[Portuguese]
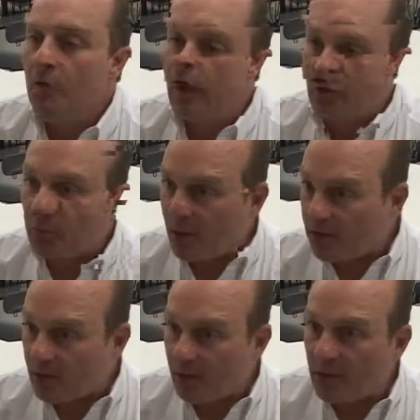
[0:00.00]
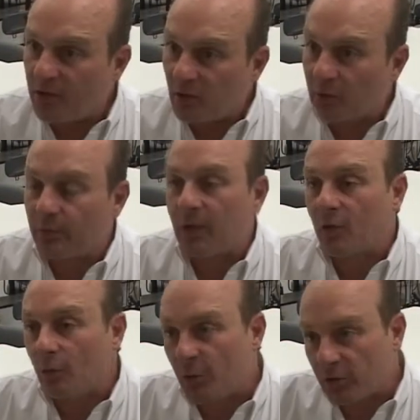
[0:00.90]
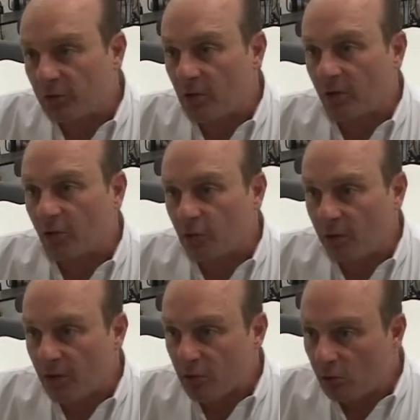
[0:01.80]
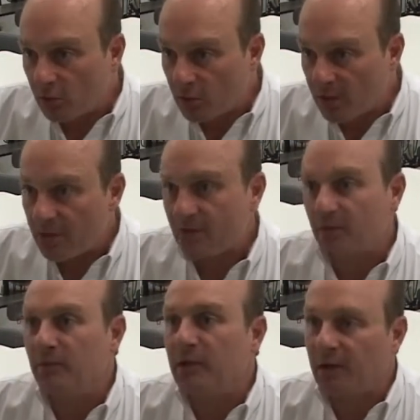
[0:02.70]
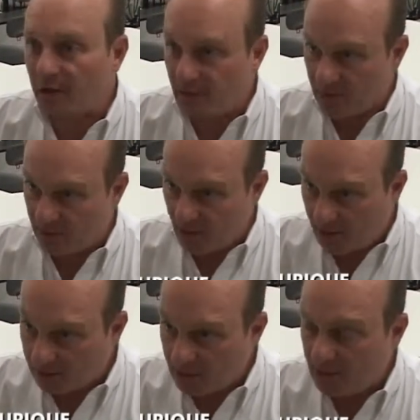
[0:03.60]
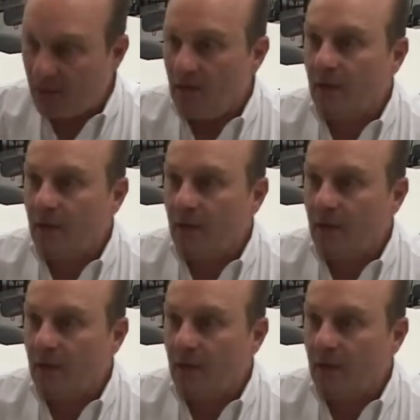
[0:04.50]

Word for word: O dente basicamente é composto de estruturas duras, mineralizadas,